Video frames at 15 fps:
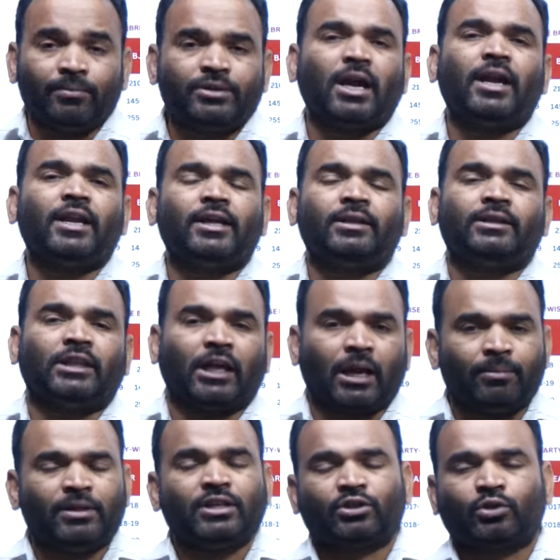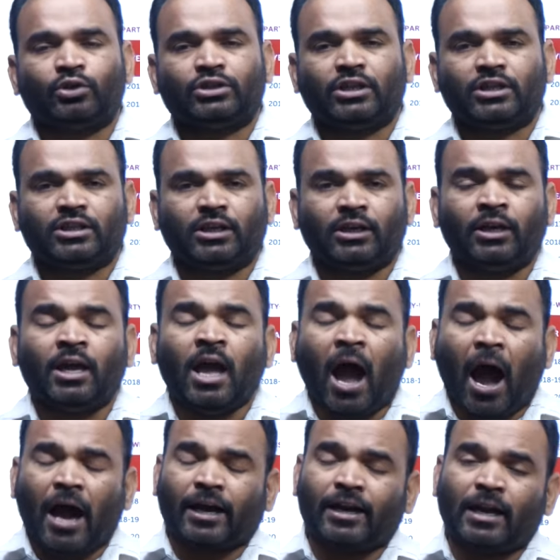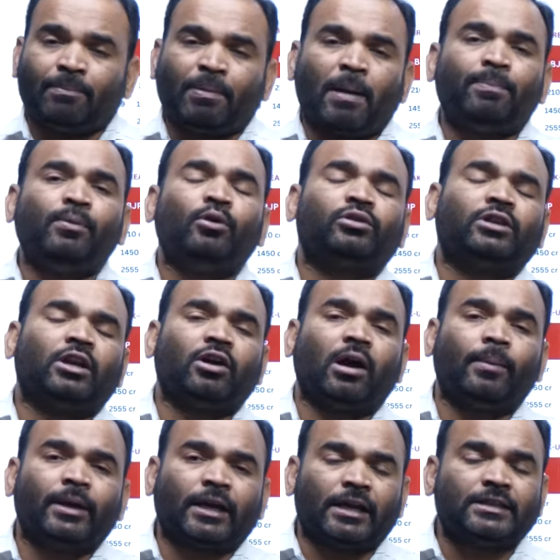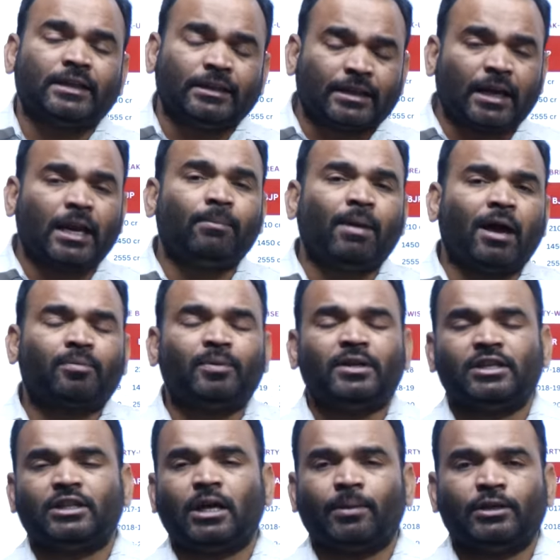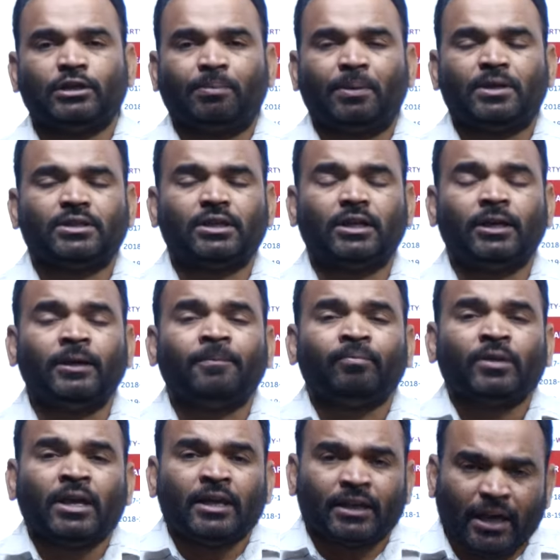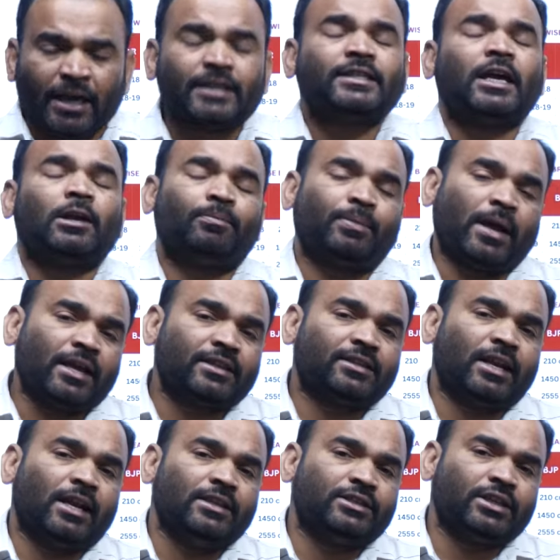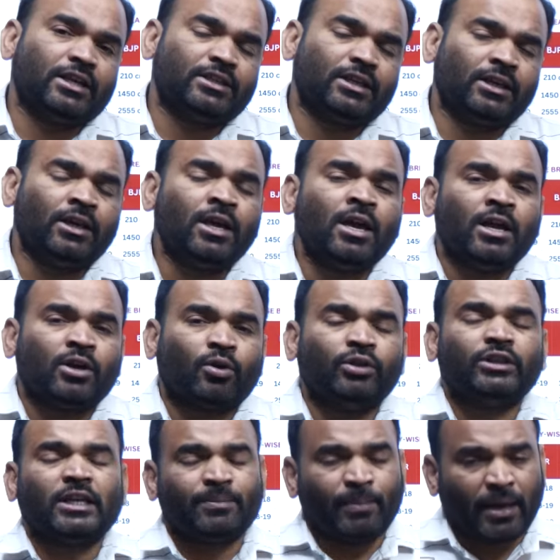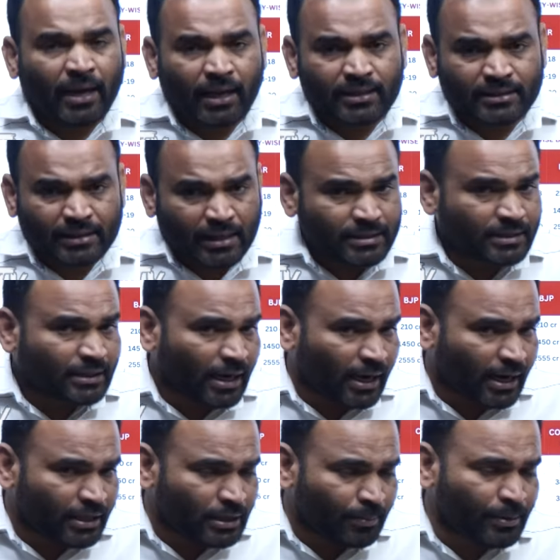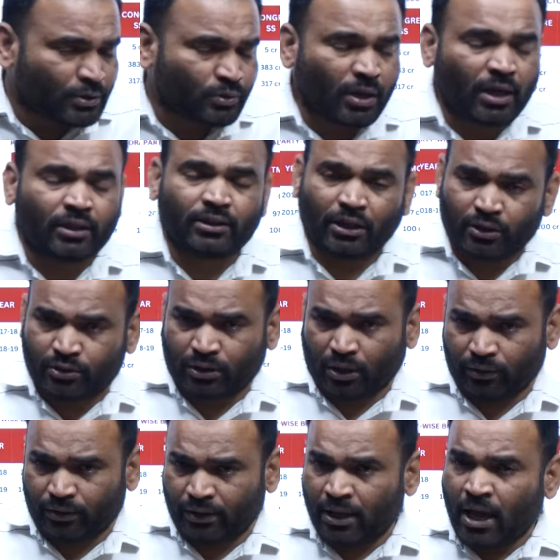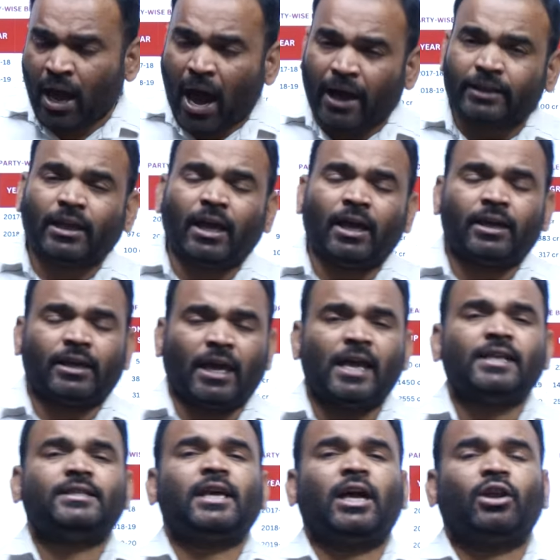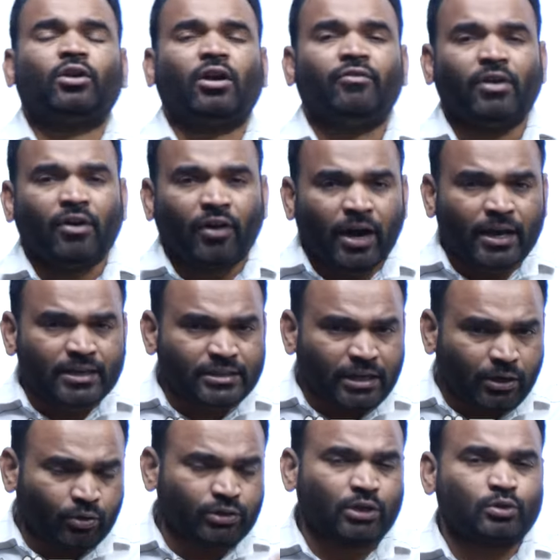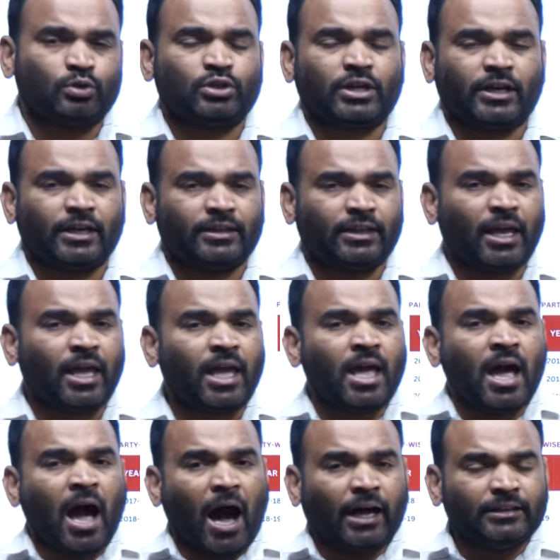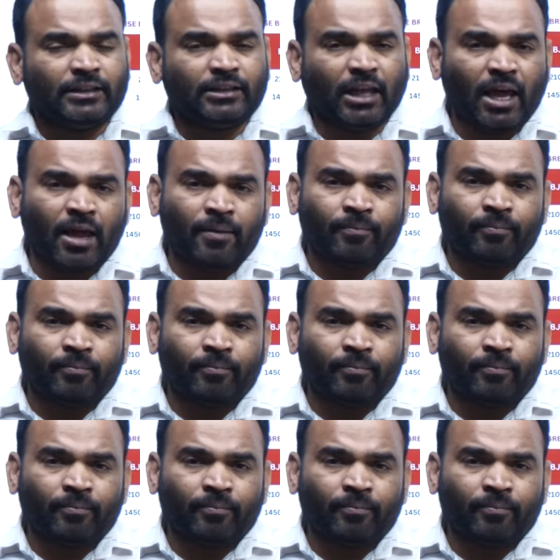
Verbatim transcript: అంశాన్ని తెర మీద తీసుకొచ్చేసి అక్కడ నా పప్పులు ఉడతలేవు కాబట్టి కనీసం ఇట్లా ఎవరినైనా బ్లాక్మెయిల్ చేద్దామని చెప్పేసి కేసీఆర్ ప్రయత్నాలు చేసి కొంతమేర సక్సెస్ అయ్యాడని చెప్పేసి కూడా తెలుస్తూ ఉంది అయితే కేసీఆర్ యొక్క వ్యవహార శైలి ఒకసారి చూసినట్లయితే అందితే